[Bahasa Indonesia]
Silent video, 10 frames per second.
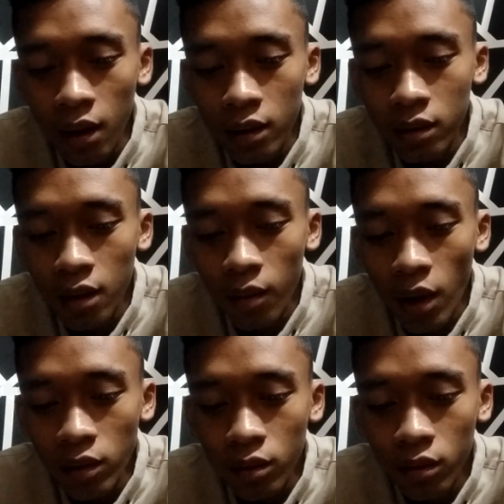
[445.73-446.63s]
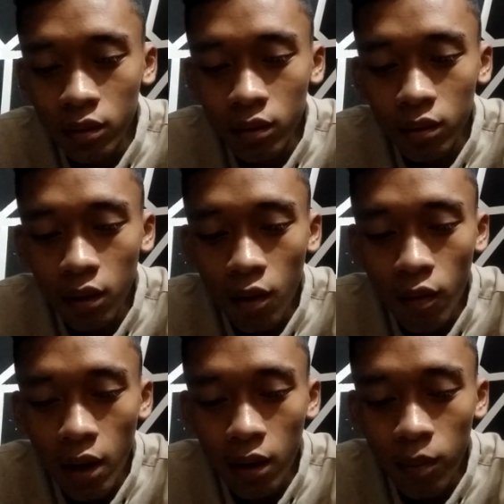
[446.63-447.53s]
Hersting masuk,
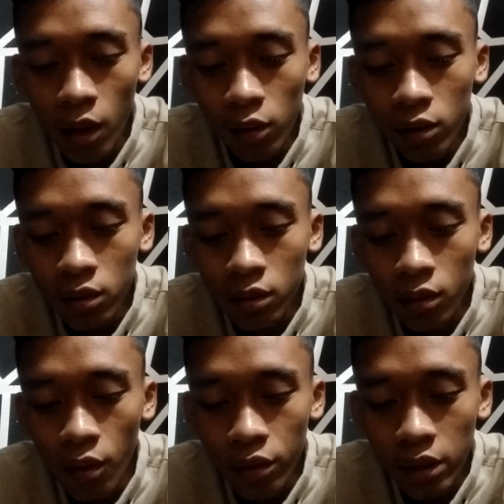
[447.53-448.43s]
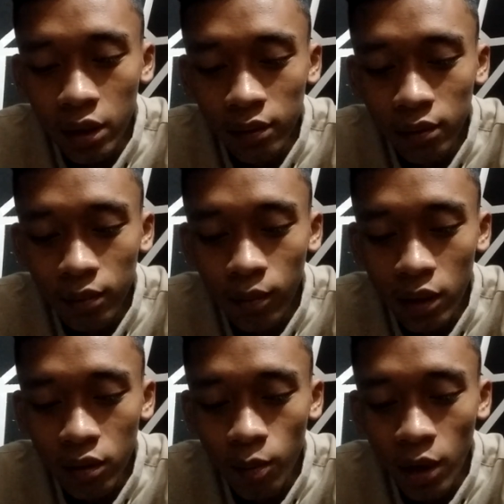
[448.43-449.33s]
keluar bagus, Godin
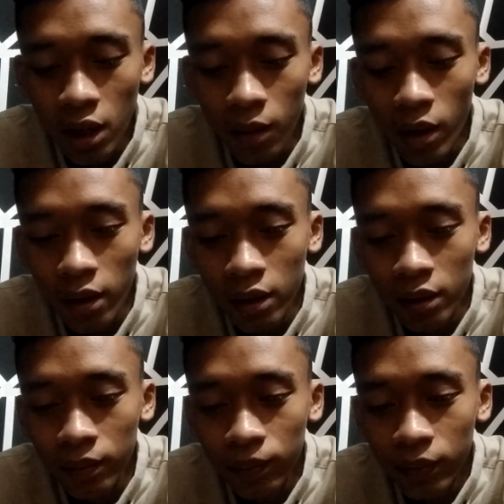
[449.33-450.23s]
masuk mengenai McGree